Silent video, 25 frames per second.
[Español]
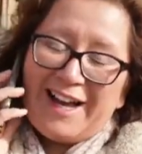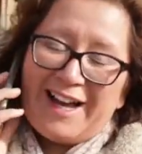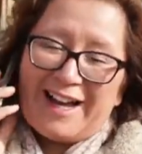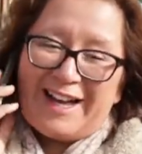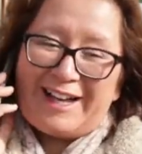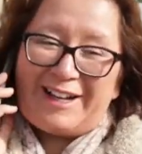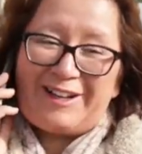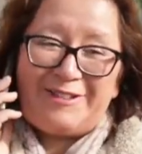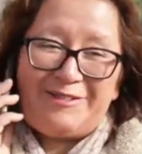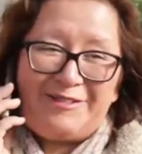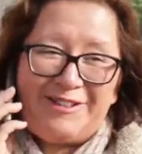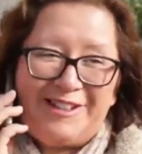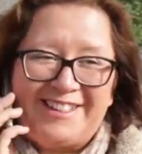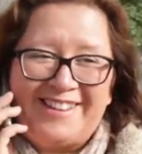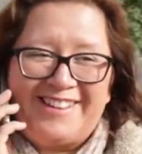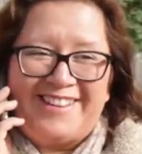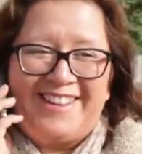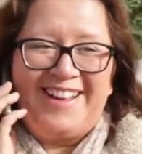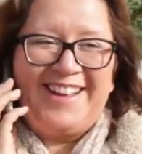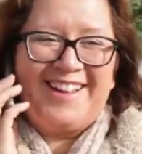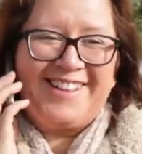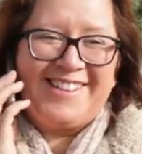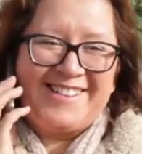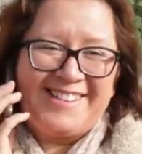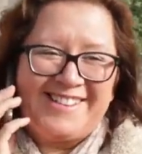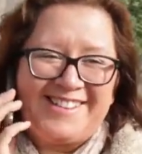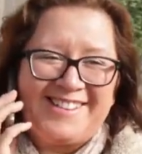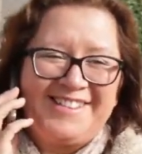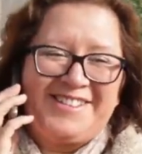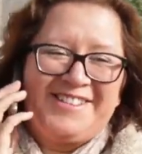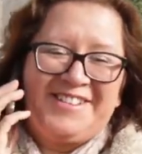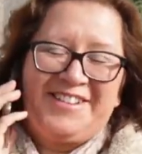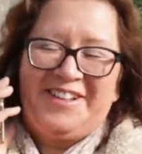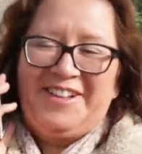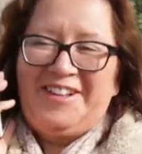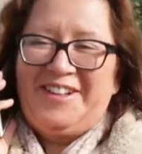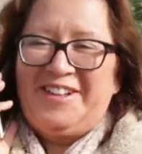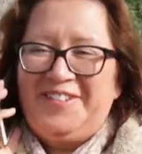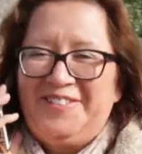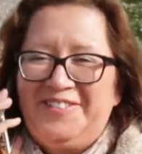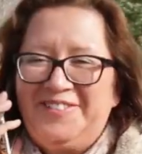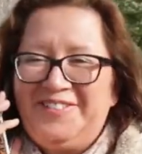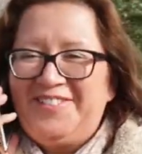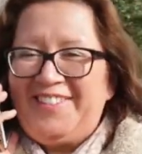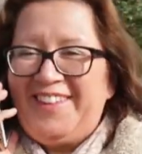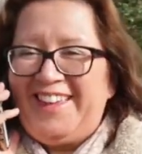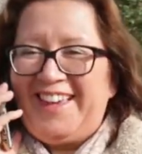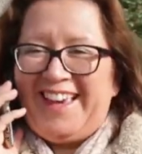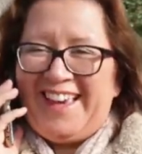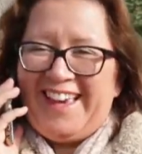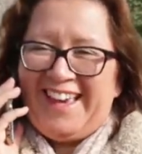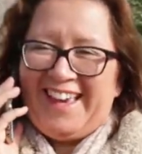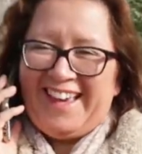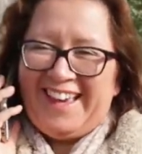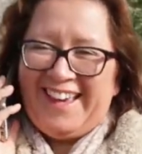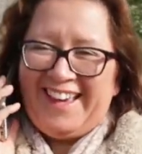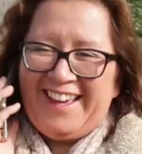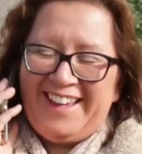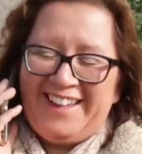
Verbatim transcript: al médico para cumplir con el programa